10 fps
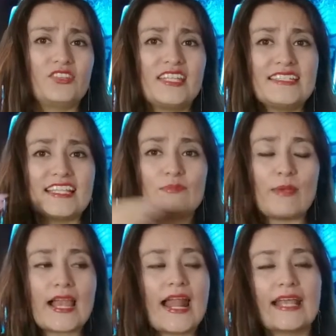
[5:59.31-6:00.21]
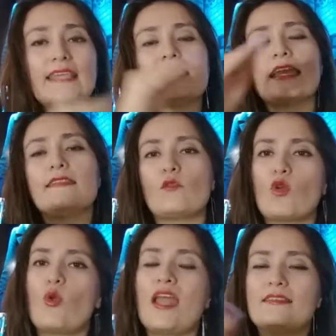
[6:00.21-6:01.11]
Tienes que esperar a que lleguen de
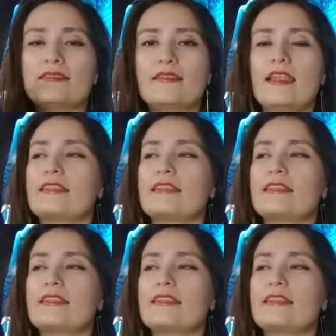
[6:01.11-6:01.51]
nuevo las escenas,